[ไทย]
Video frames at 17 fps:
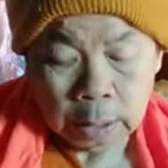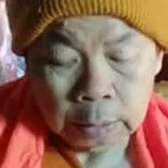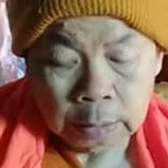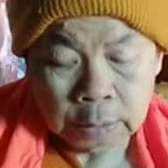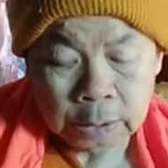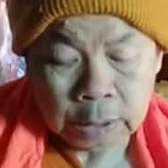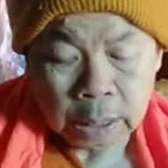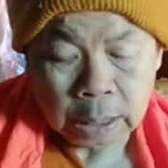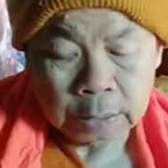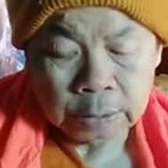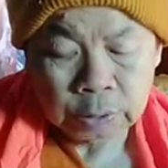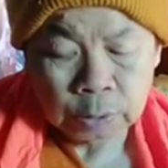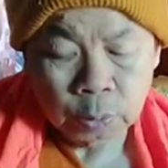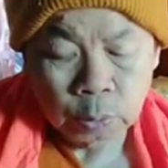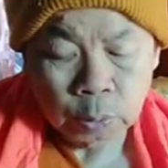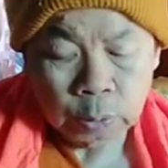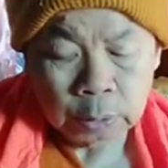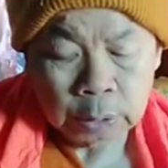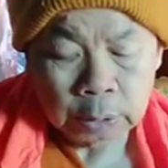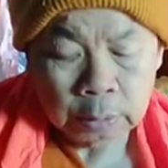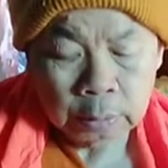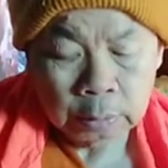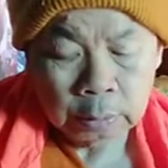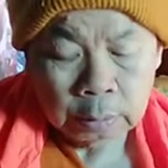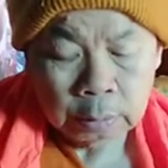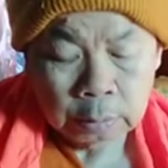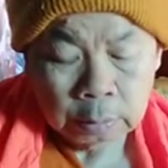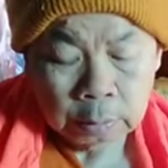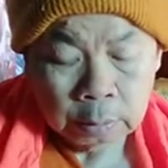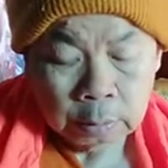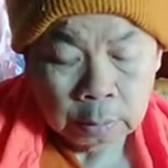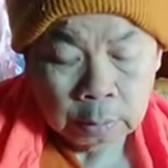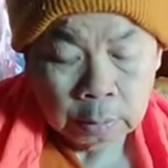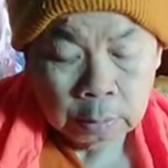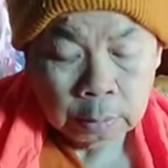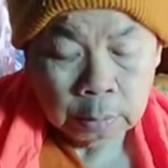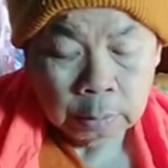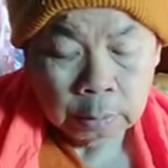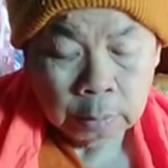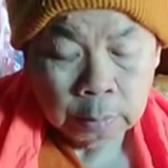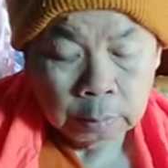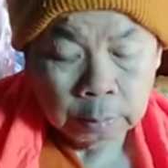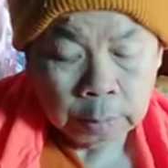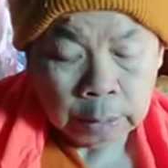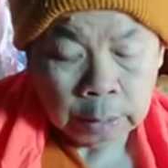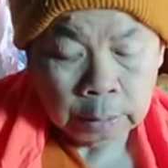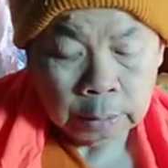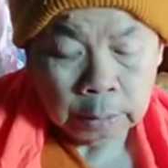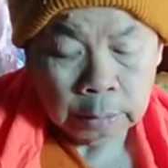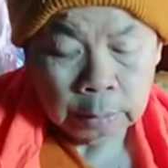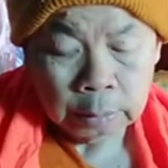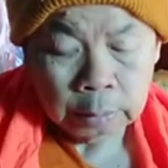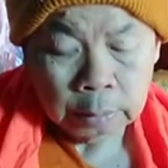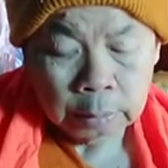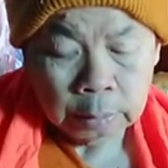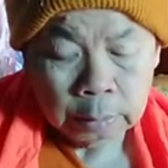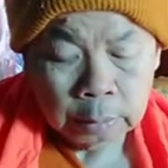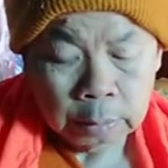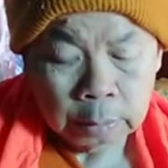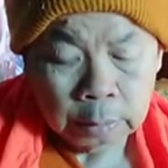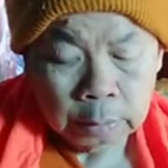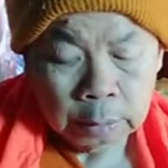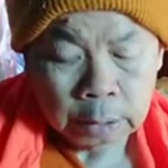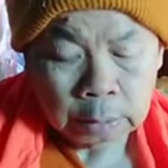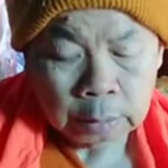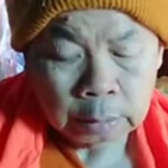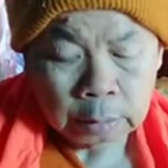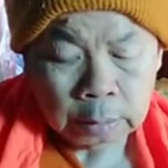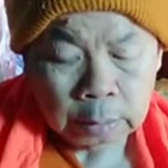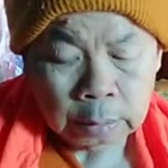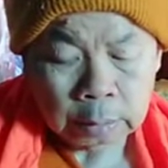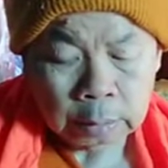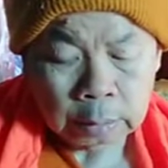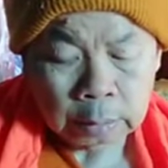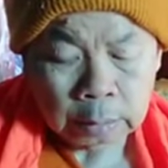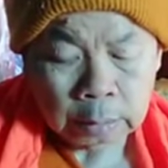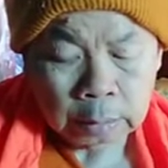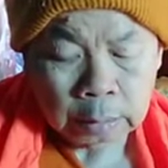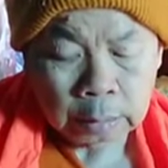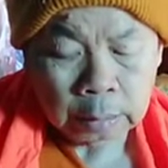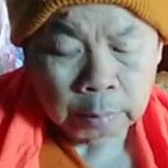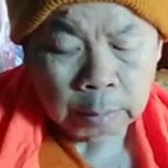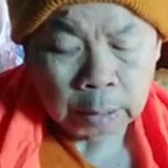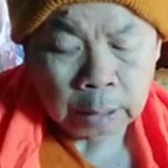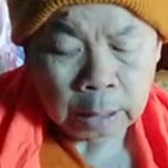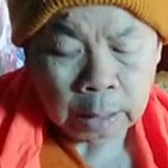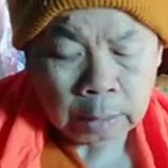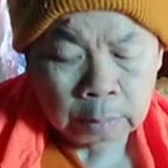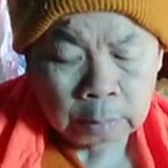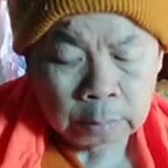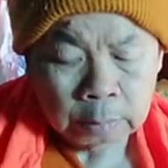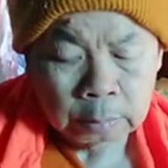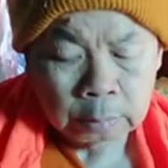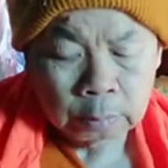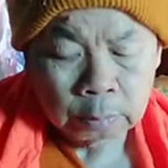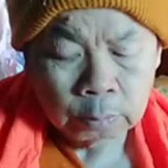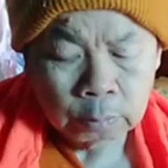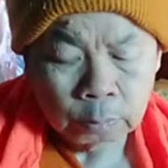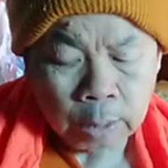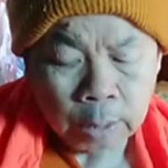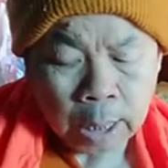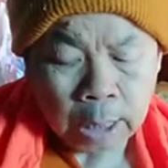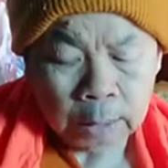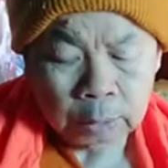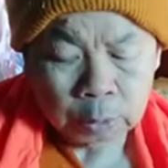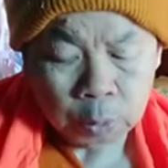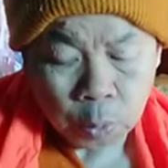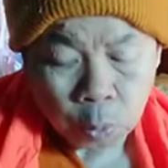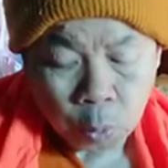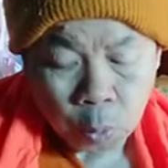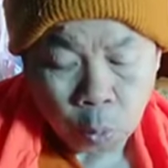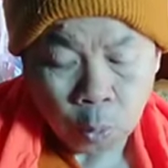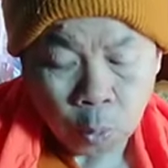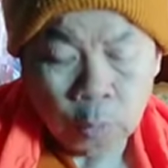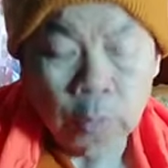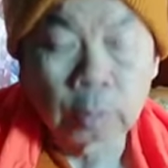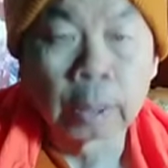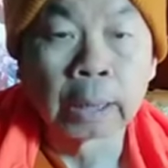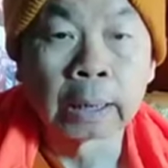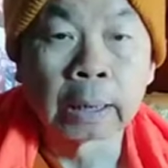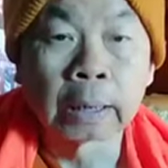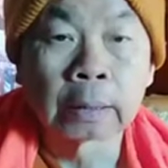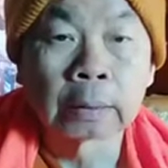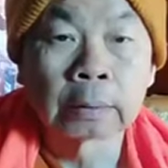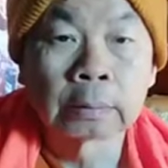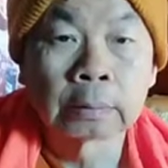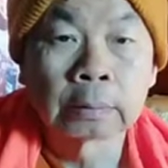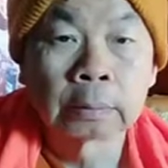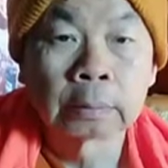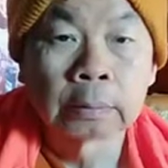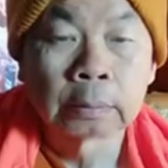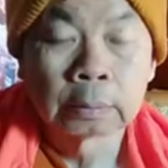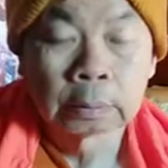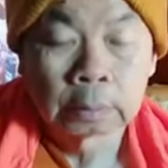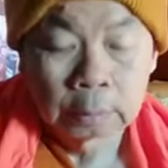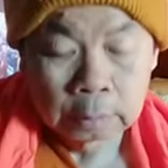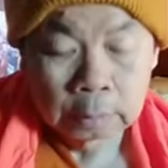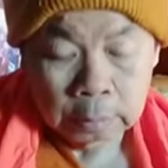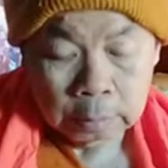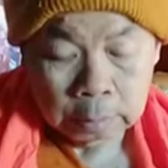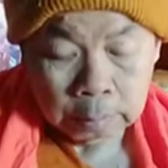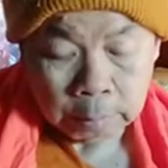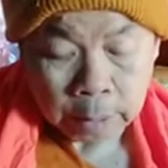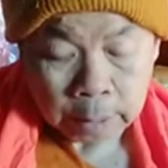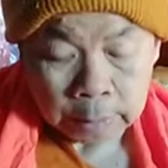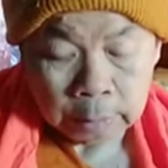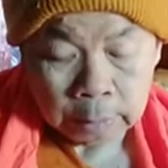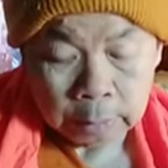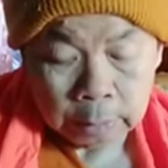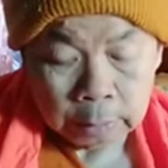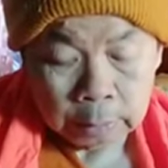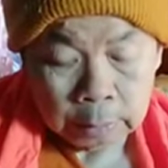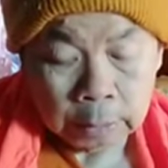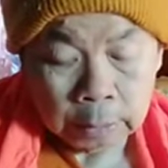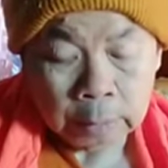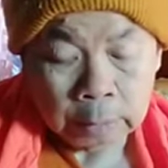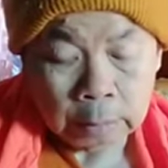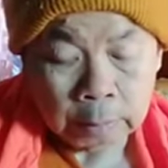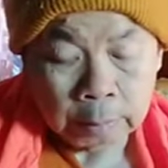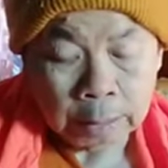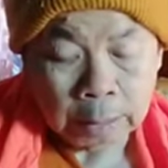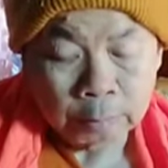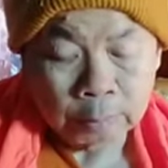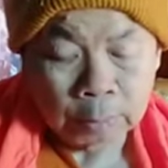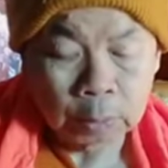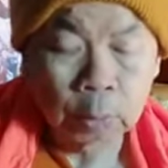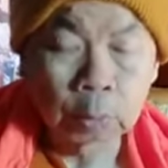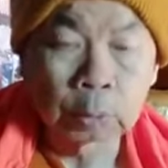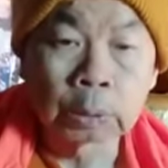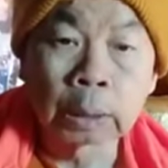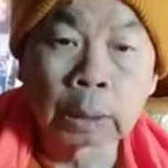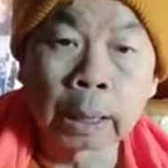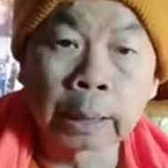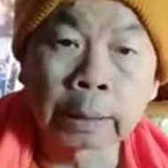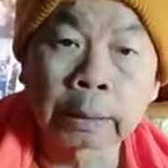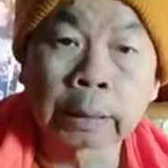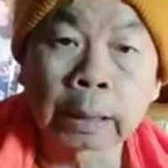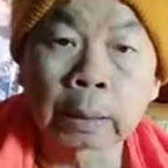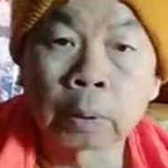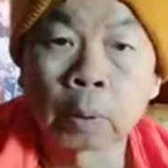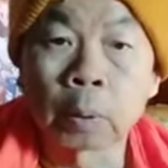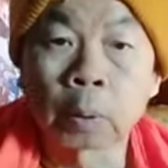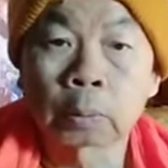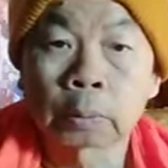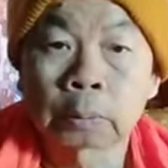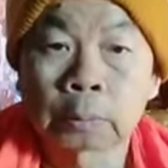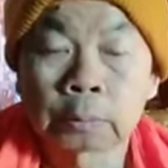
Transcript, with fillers: อัสสาโสติพระหินิกขมณะวาโตนะพระหิ นิกขมณะวาโตคือหายใจออก